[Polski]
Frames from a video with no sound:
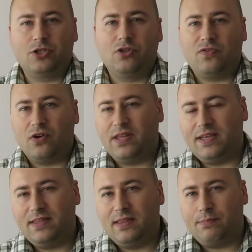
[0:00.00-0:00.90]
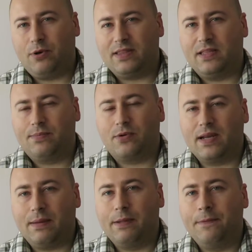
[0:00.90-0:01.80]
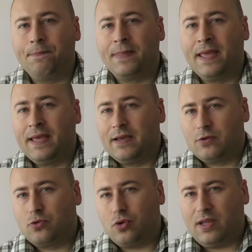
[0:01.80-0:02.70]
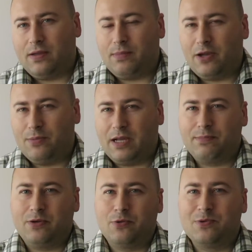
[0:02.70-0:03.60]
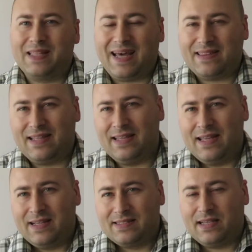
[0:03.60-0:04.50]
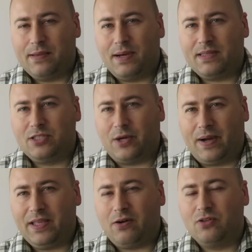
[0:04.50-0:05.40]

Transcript: czy dowolne inne płatne programy, które mają jakby utarte schematy działania.